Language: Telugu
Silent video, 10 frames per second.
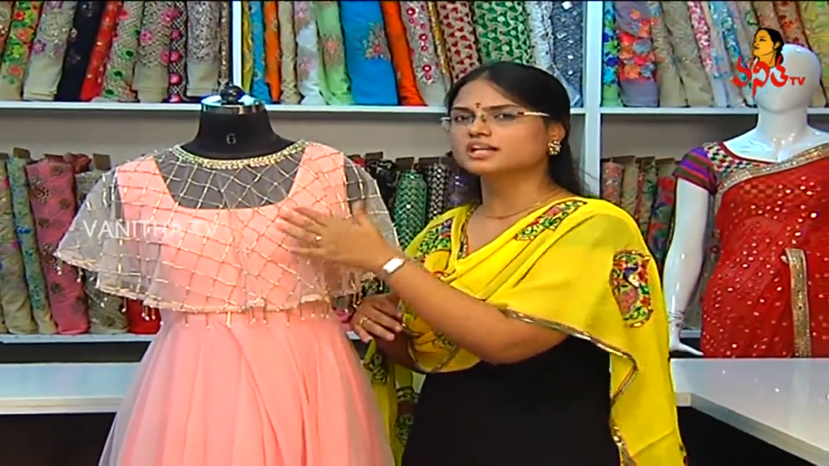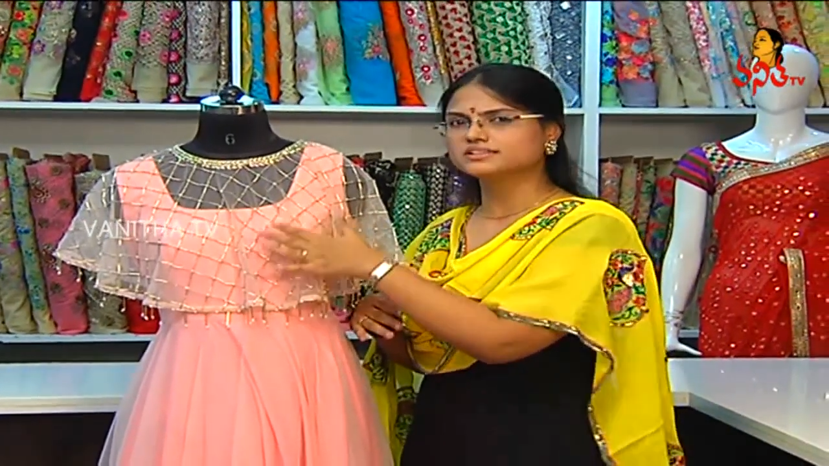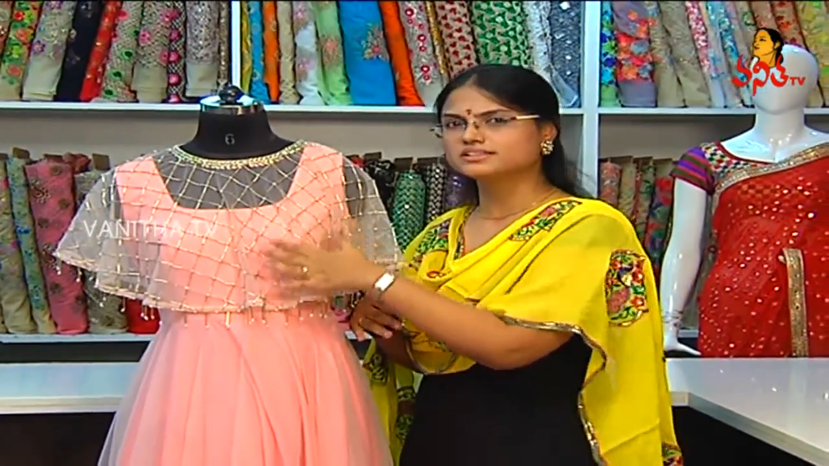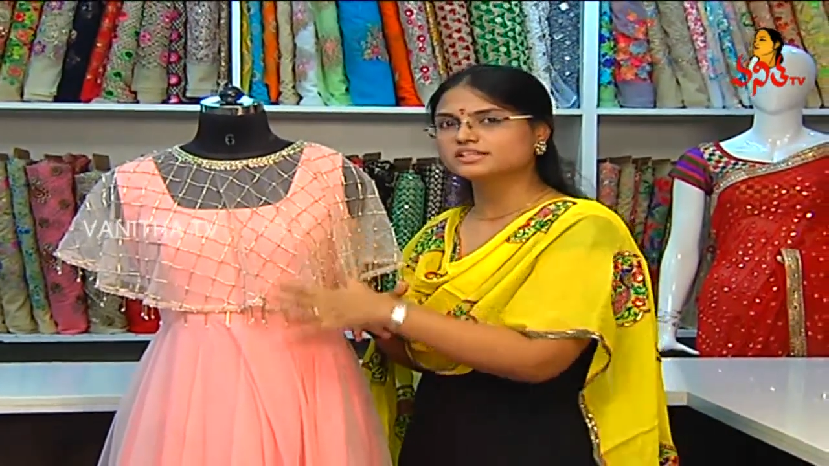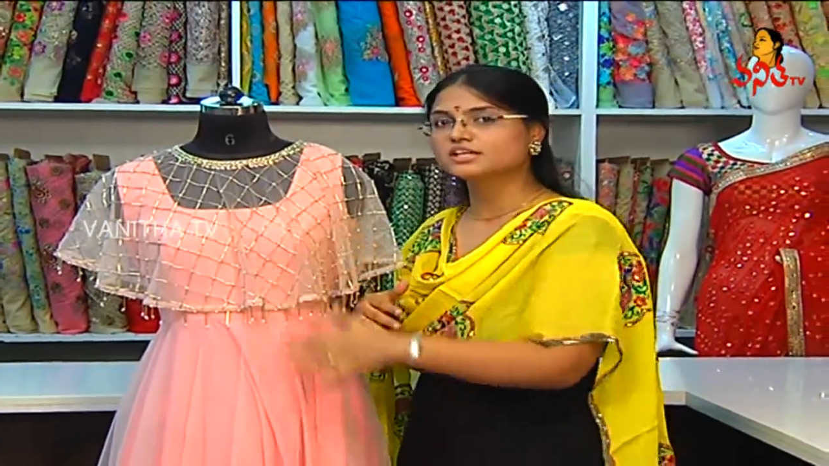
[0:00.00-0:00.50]

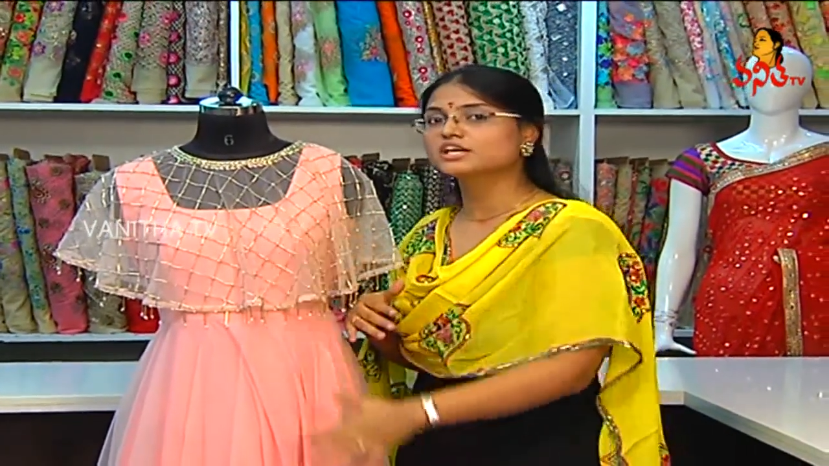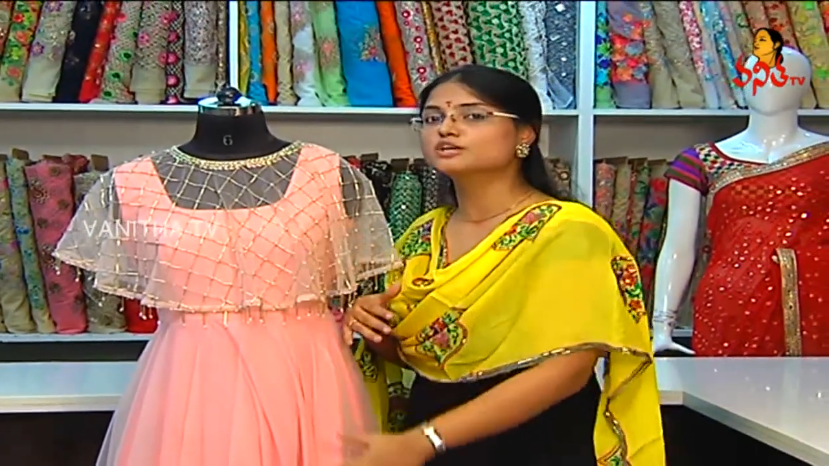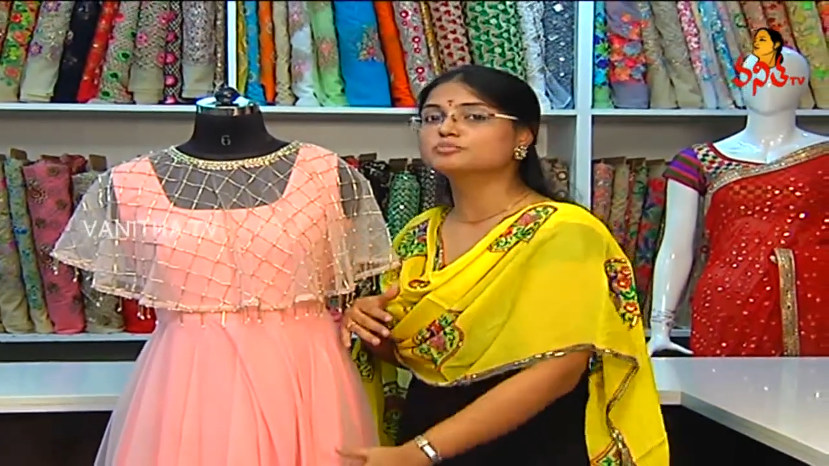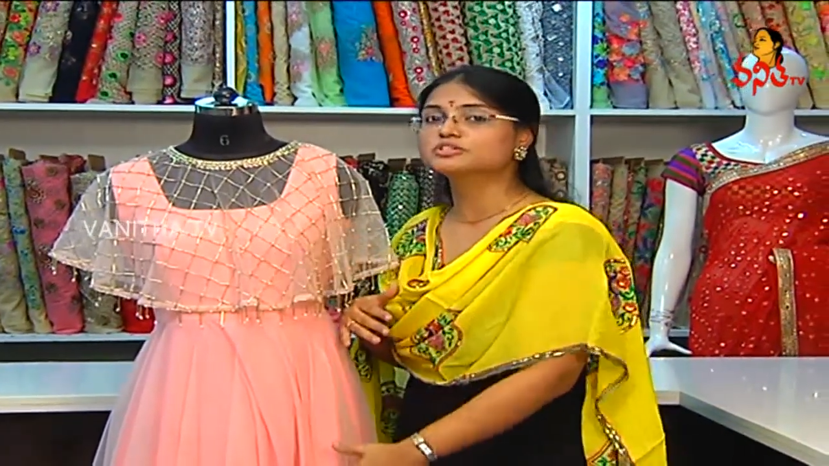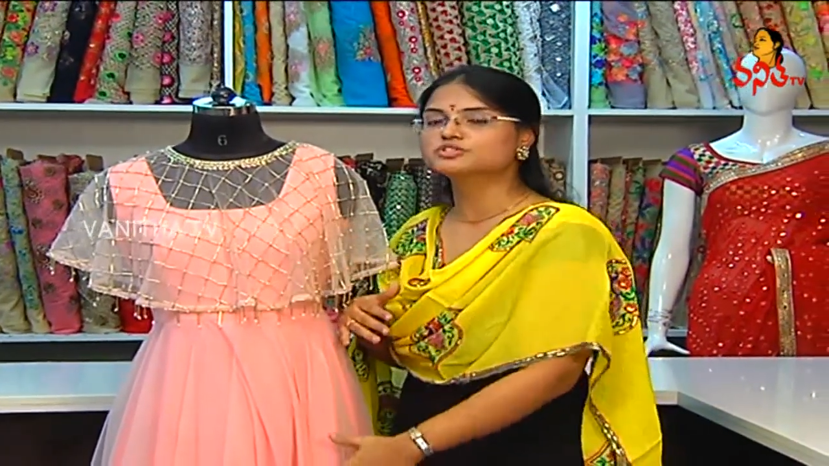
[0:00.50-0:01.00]
అందంగా
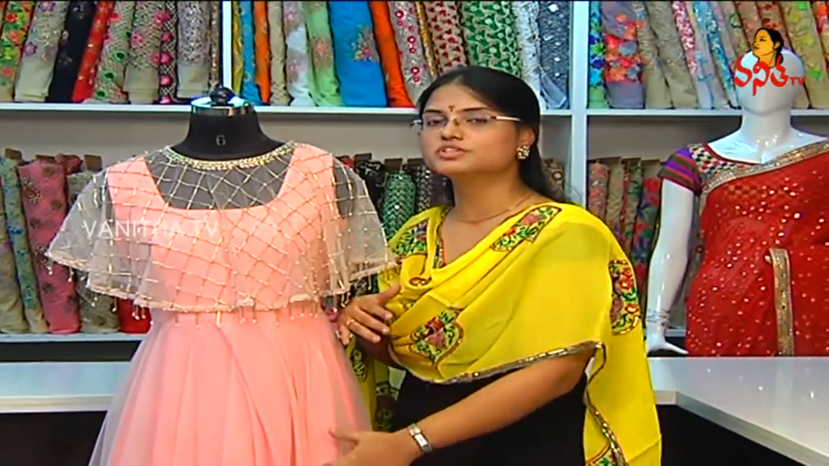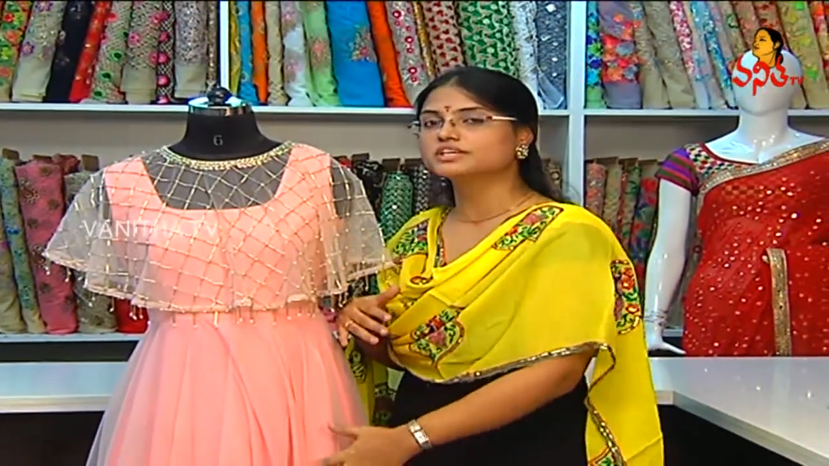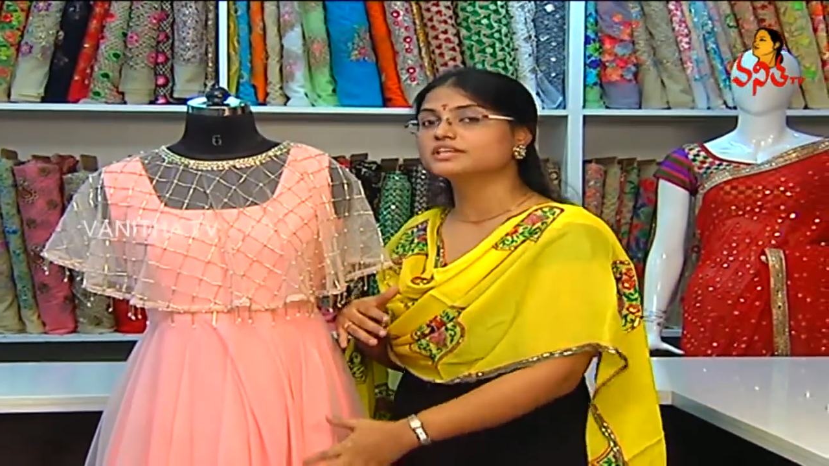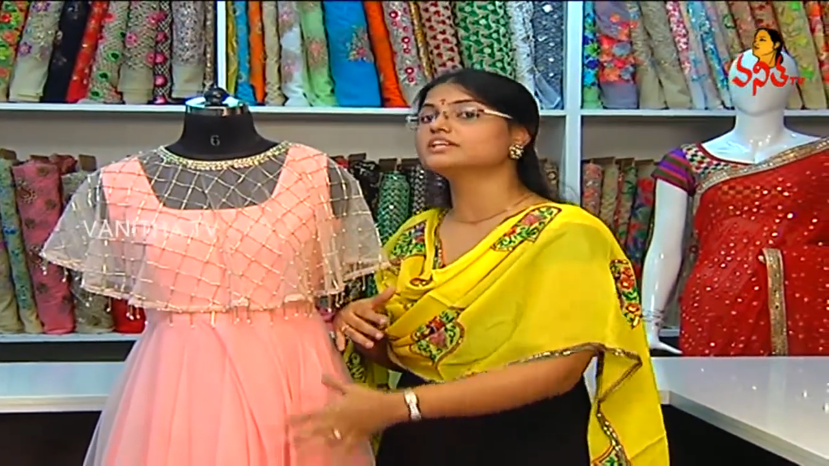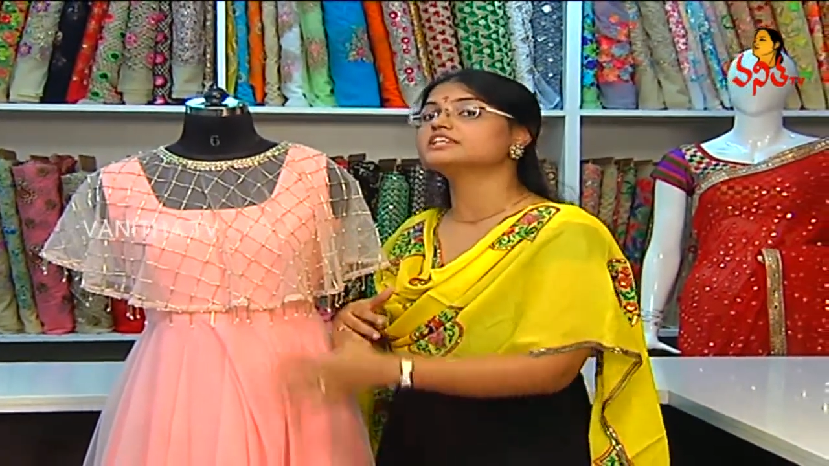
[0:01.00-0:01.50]

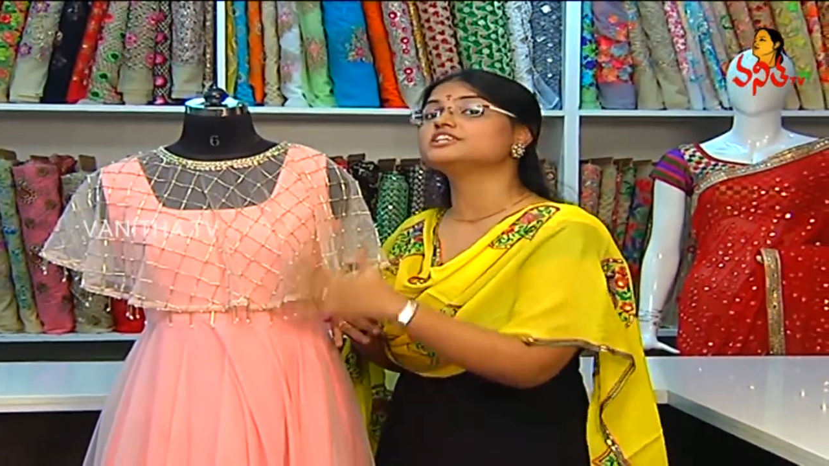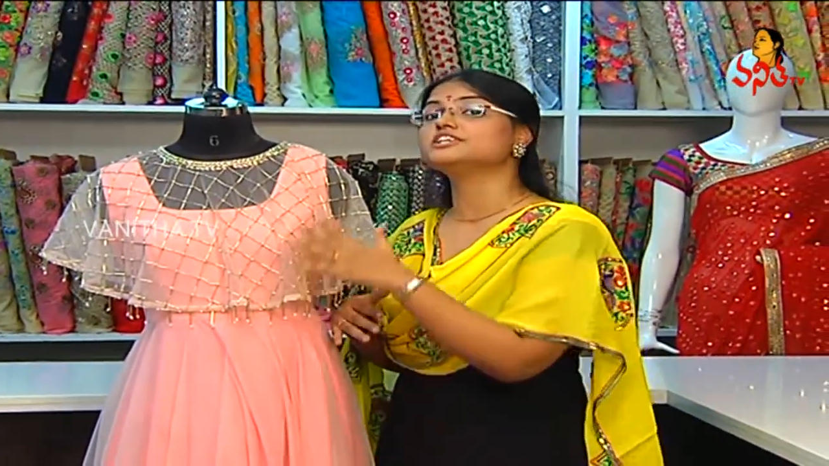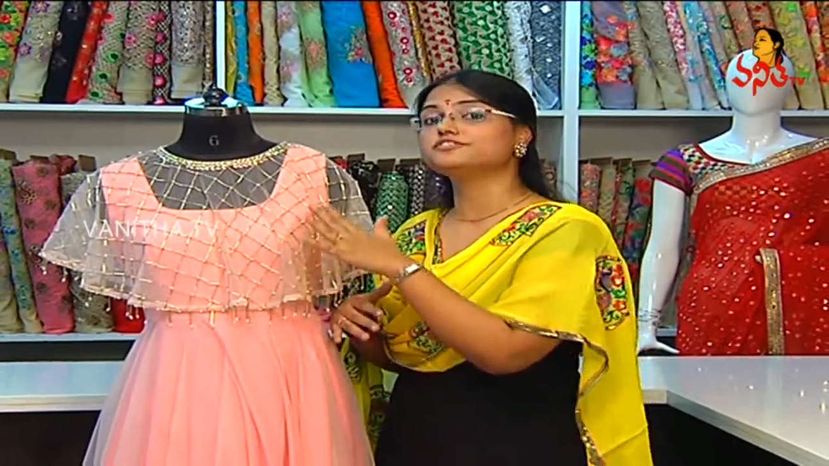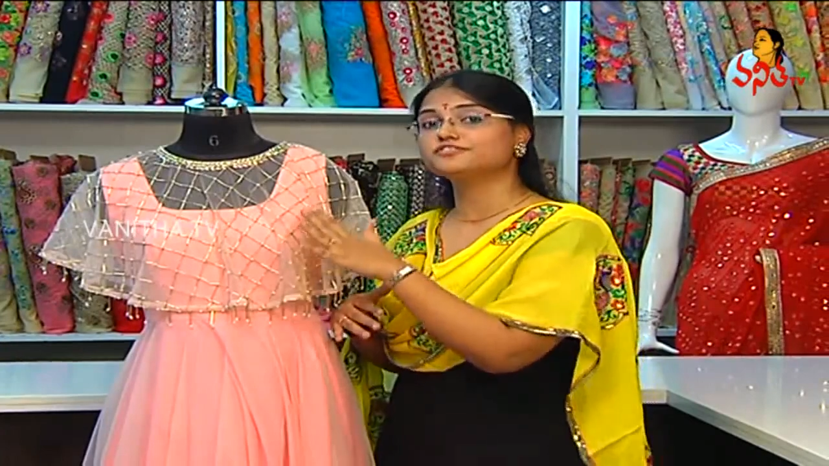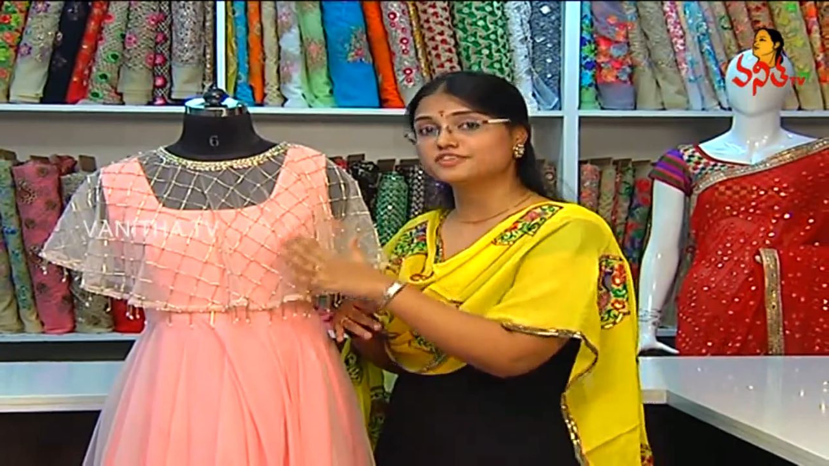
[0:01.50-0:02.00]
కనిపిస్తుంది
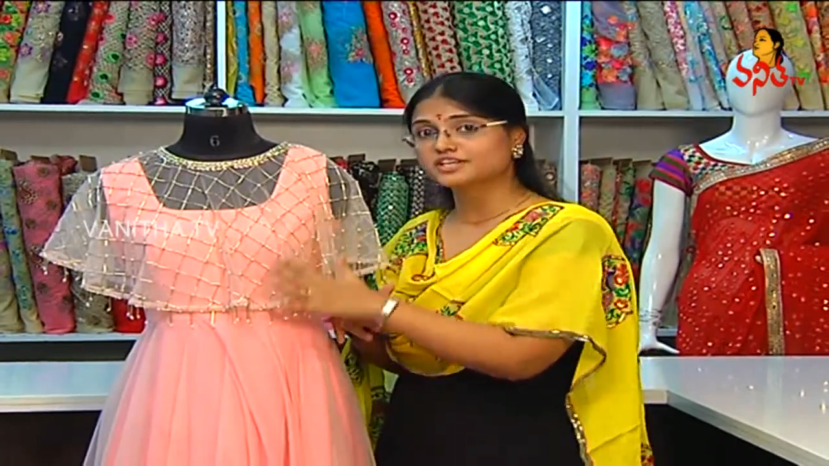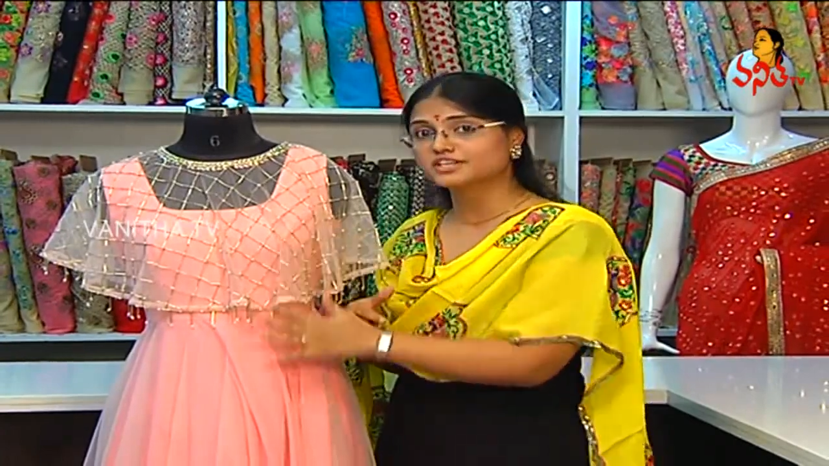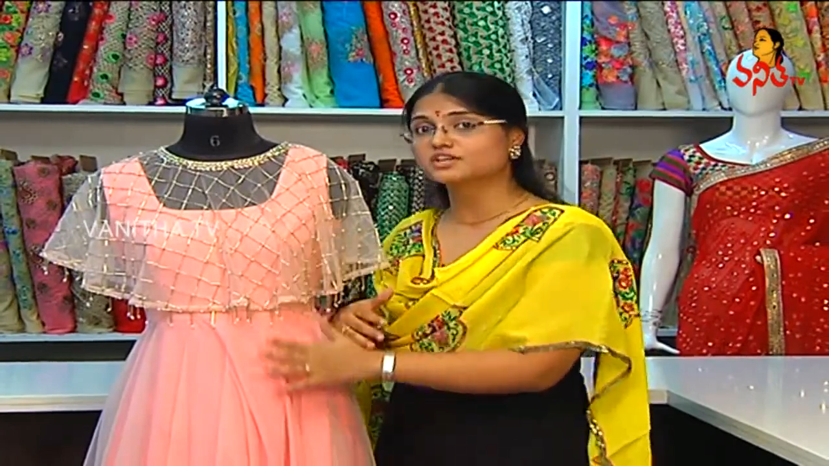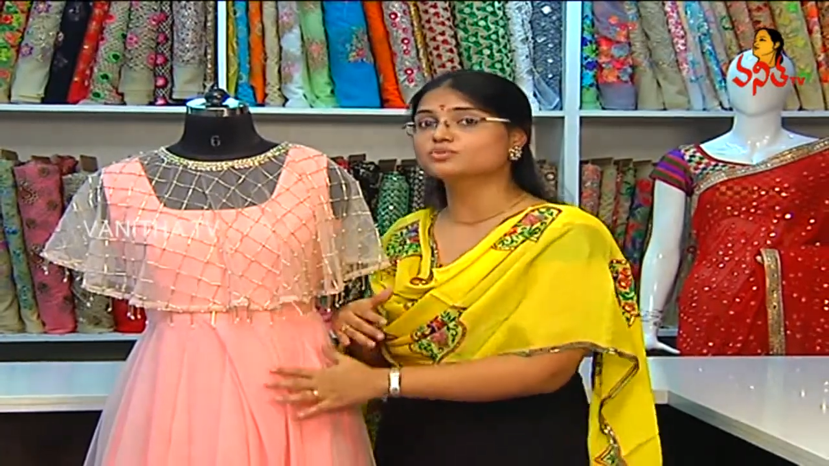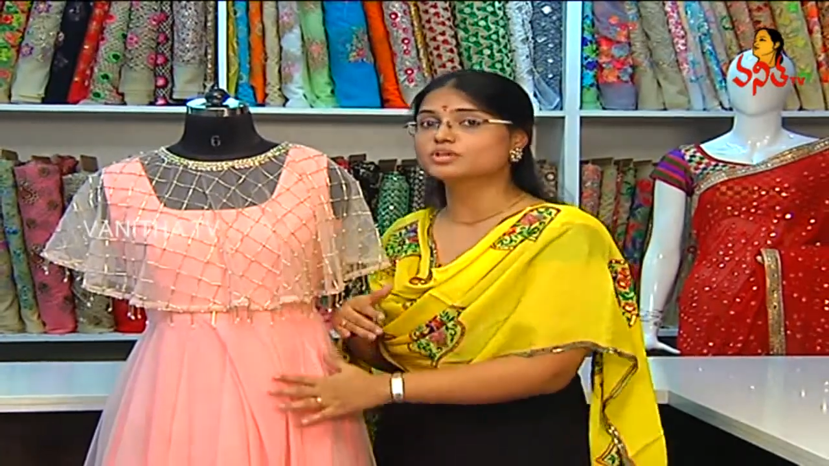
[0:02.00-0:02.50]

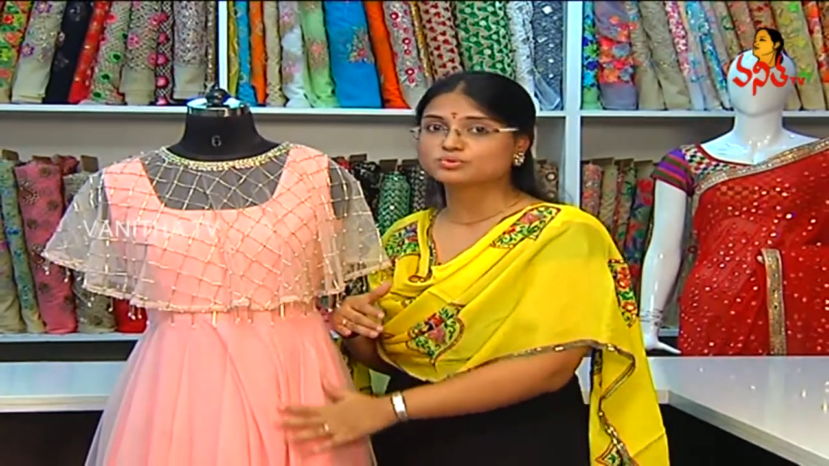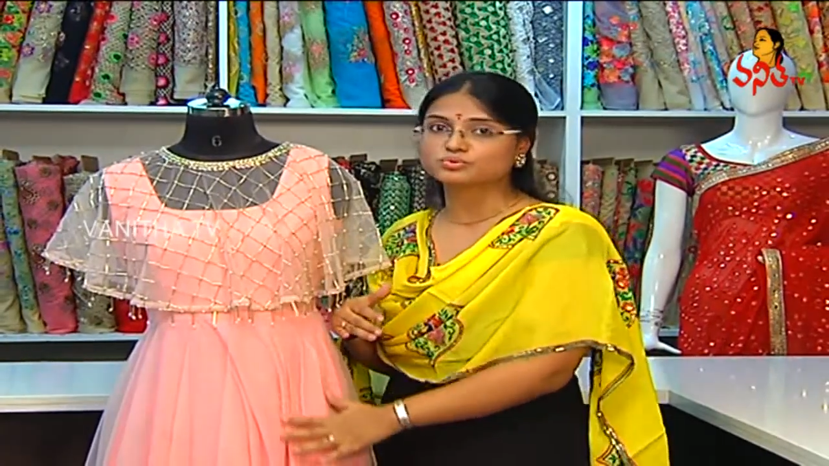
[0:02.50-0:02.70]
డిఫరెంట్గా కూడా